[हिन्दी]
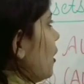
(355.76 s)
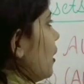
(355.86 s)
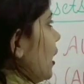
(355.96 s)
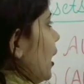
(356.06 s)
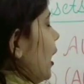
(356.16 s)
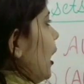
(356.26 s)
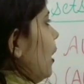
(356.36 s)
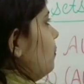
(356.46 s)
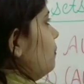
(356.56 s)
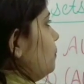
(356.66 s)
अगर ए
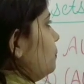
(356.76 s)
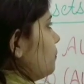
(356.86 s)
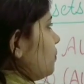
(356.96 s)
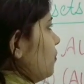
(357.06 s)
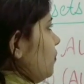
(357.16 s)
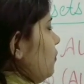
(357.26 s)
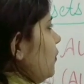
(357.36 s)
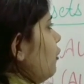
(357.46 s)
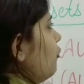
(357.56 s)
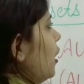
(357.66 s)
है
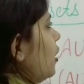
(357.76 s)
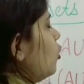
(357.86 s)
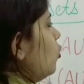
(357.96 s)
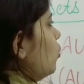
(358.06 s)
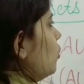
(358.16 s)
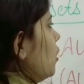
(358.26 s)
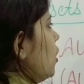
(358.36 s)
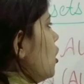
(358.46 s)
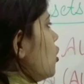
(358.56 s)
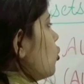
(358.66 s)
वन टू
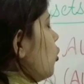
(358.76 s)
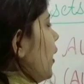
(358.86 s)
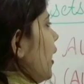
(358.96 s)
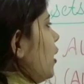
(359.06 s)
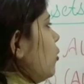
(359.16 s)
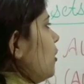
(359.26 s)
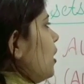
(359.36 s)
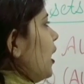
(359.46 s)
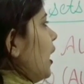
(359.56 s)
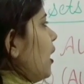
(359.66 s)
सो ए
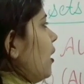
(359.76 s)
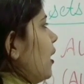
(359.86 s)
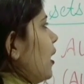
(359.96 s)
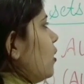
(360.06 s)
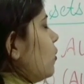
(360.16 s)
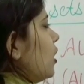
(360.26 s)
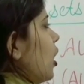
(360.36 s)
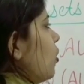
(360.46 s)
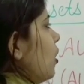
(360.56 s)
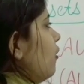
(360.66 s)
यूनियन ए करेंगे तो
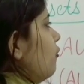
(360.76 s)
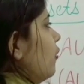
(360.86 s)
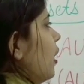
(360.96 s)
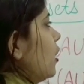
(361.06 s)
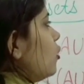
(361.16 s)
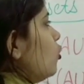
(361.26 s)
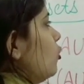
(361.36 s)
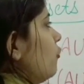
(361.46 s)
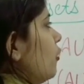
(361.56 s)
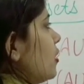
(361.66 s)
क्या होगा वन
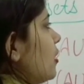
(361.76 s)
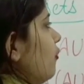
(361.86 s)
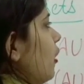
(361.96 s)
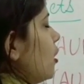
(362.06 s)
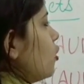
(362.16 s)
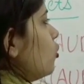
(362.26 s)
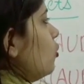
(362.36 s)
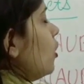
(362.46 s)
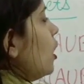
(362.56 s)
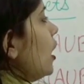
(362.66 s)
टू फिर से वन
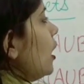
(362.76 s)
टू